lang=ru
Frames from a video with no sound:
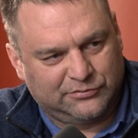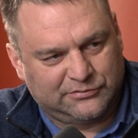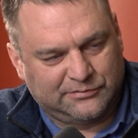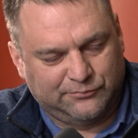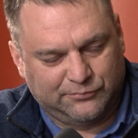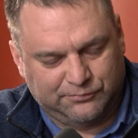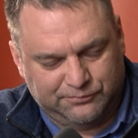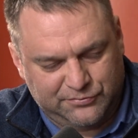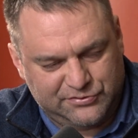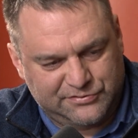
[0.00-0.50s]

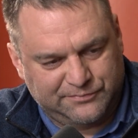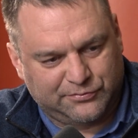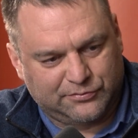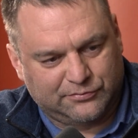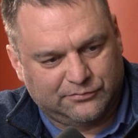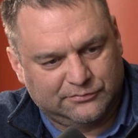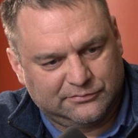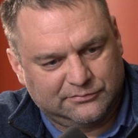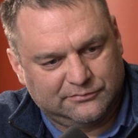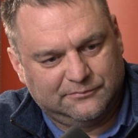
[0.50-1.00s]
этому
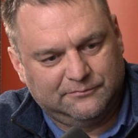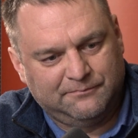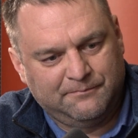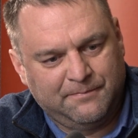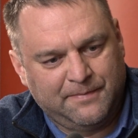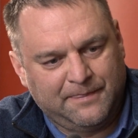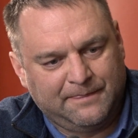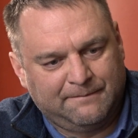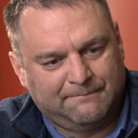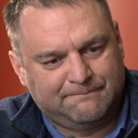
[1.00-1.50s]
путепроводу.
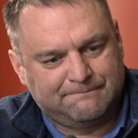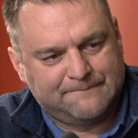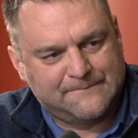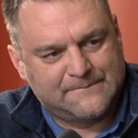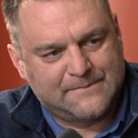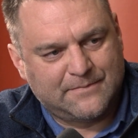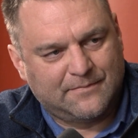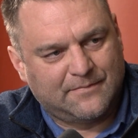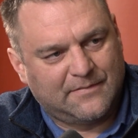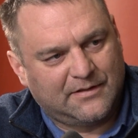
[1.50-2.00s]
А в
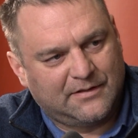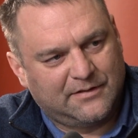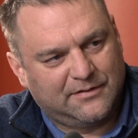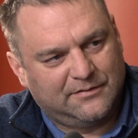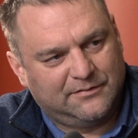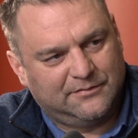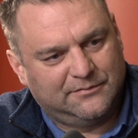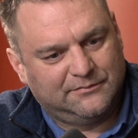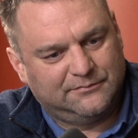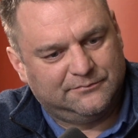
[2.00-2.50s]
каком там
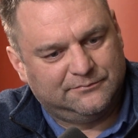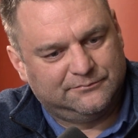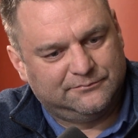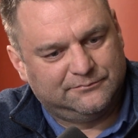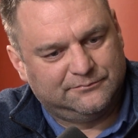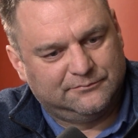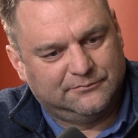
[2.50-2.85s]
состоянии?